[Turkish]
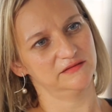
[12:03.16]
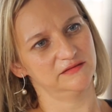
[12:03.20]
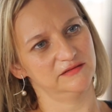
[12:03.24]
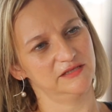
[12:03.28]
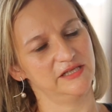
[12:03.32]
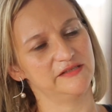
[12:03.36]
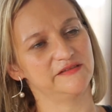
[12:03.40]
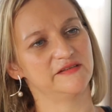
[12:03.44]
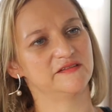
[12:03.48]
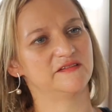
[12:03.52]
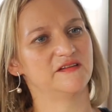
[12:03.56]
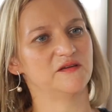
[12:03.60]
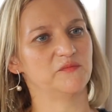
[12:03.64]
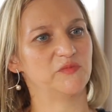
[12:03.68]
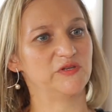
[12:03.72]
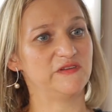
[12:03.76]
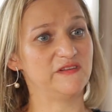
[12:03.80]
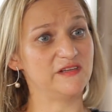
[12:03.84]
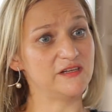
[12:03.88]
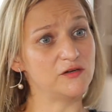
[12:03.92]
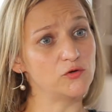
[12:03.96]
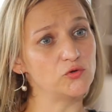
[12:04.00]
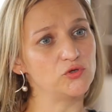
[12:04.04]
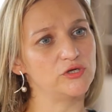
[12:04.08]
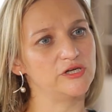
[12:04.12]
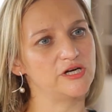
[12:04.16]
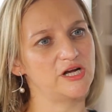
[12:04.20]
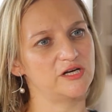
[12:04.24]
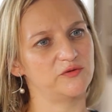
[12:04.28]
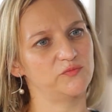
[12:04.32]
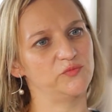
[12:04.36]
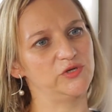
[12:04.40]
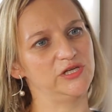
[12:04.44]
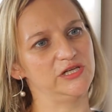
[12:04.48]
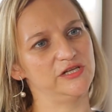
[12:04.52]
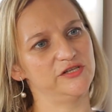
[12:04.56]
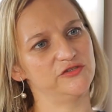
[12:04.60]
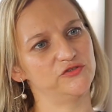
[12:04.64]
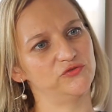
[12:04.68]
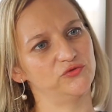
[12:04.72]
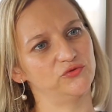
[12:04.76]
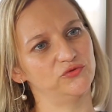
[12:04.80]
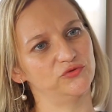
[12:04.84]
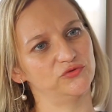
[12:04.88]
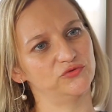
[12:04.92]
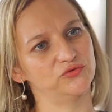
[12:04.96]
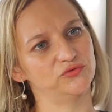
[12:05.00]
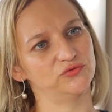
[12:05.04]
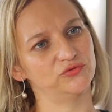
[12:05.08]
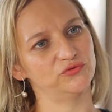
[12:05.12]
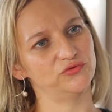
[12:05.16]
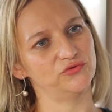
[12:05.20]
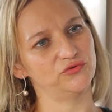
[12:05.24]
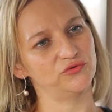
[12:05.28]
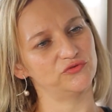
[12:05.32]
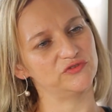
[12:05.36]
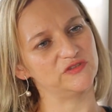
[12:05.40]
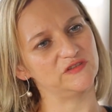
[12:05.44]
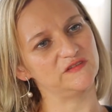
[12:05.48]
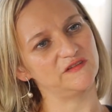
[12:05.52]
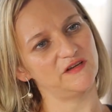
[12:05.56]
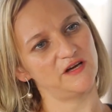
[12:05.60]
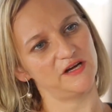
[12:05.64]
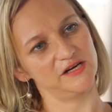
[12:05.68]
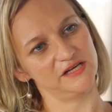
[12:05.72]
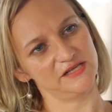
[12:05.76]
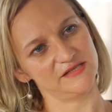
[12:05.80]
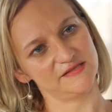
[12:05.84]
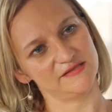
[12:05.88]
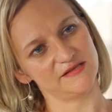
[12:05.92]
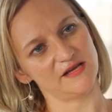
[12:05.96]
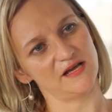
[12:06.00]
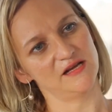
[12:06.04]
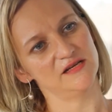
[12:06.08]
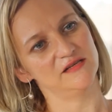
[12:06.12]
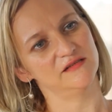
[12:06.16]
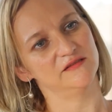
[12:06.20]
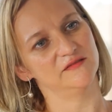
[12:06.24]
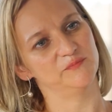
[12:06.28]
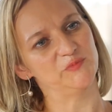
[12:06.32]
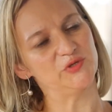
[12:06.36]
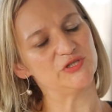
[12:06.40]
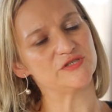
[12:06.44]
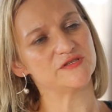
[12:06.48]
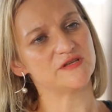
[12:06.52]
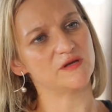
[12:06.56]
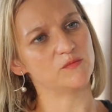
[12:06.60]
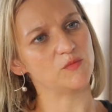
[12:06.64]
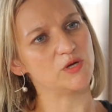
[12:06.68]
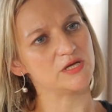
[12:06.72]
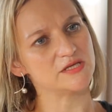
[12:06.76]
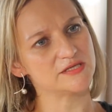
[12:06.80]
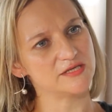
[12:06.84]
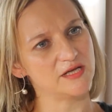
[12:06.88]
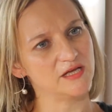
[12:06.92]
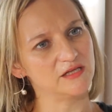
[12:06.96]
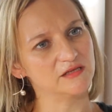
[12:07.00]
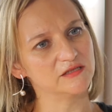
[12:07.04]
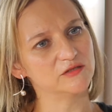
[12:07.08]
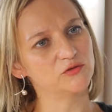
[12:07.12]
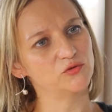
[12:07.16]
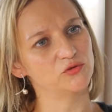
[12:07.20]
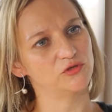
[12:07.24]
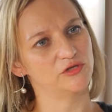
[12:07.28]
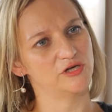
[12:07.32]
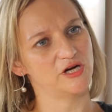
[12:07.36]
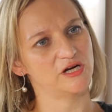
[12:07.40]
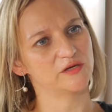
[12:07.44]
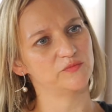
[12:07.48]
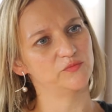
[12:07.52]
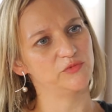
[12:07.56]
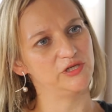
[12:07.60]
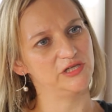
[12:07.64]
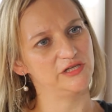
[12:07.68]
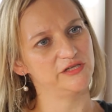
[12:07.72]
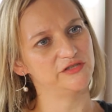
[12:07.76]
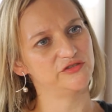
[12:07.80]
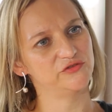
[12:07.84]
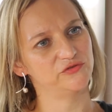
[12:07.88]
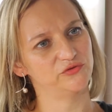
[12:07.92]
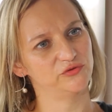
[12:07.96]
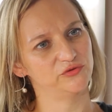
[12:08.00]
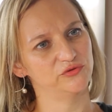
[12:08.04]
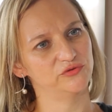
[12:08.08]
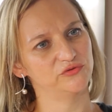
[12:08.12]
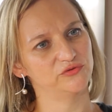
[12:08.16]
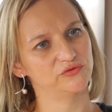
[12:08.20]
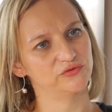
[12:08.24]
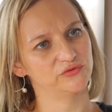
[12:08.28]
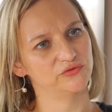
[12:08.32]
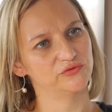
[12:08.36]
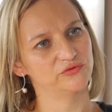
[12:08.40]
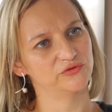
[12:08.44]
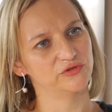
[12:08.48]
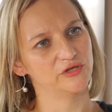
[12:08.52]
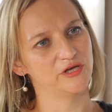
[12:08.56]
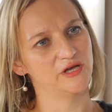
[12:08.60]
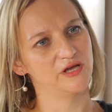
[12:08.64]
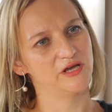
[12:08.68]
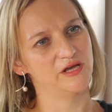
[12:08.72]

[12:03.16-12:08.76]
ya da tematik olarak mı eleştiriyorsunuz yoksa tarihsel bir zamansallık olarak mı eleştiriyorsunuz?